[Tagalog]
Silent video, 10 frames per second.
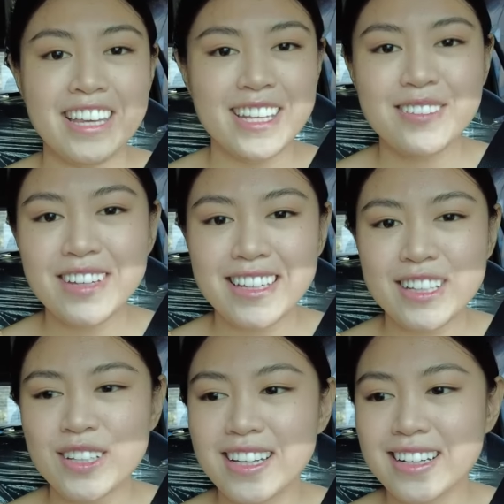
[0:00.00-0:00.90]

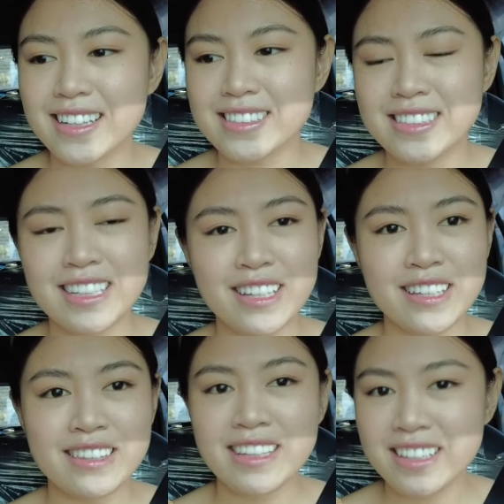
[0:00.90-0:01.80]
Anyway, ayun lang guys.
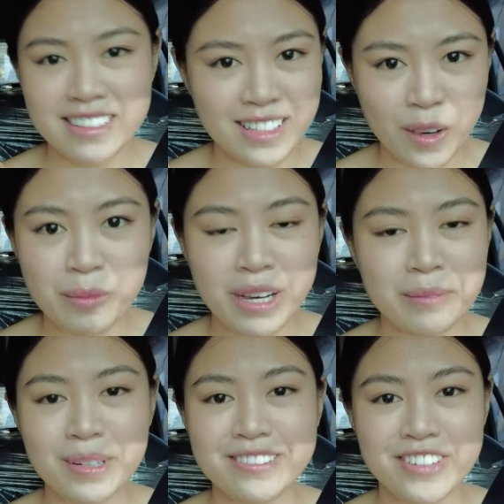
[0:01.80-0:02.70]
I think hindi ako
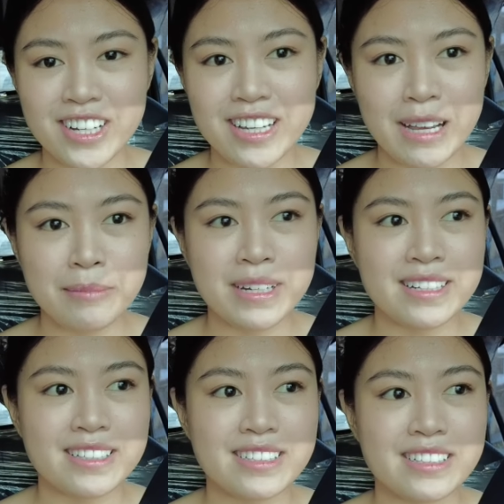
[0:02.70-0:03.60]
makapag-vlog
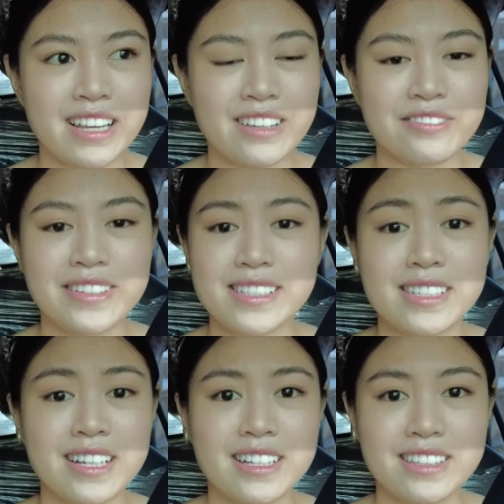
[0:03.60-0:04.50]
habang nagda-drive
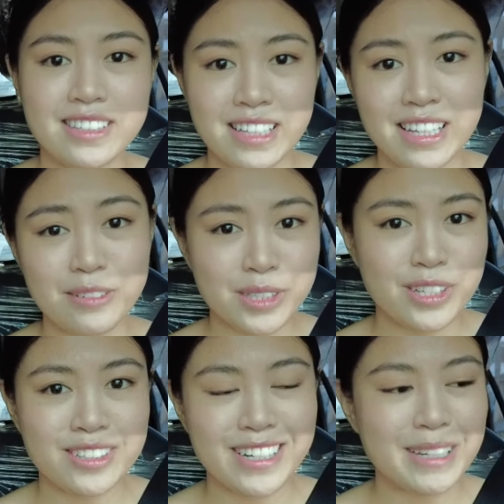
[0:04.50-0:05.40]
kasi nga, naiwan
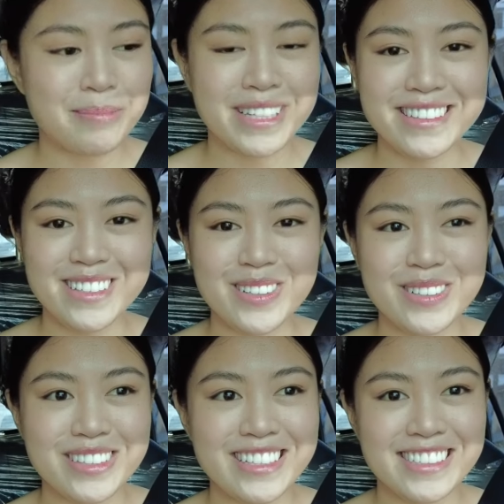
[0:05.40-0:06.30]
ko yung tripod
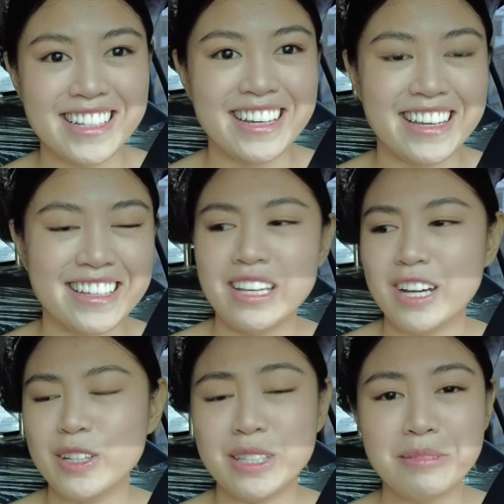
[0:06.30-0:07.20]
nitong
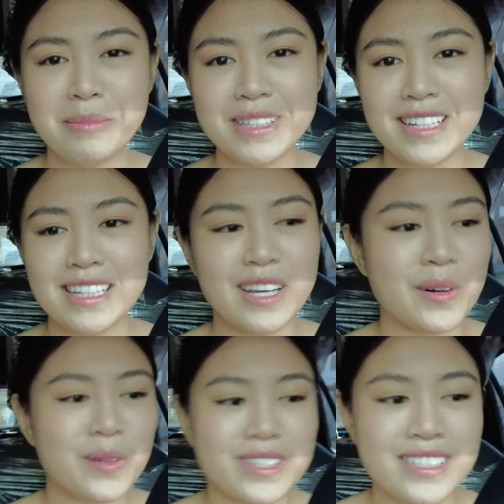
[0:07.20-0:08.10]
DJI. Ayun, nagmamadali
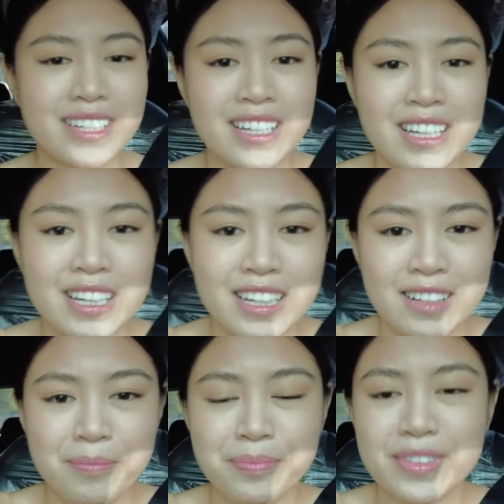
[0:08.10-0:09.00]
ako kasi
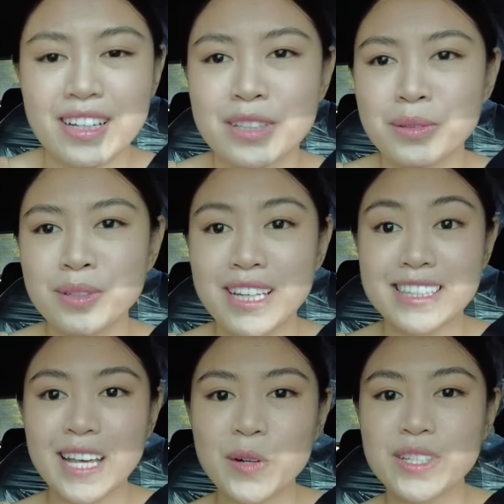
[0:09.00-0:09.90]
ano,
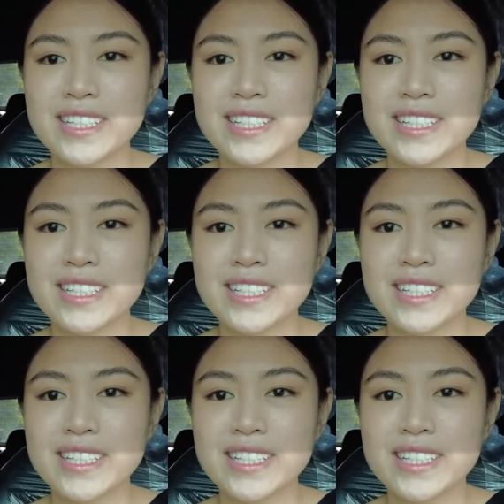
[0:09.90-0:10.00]
late na ako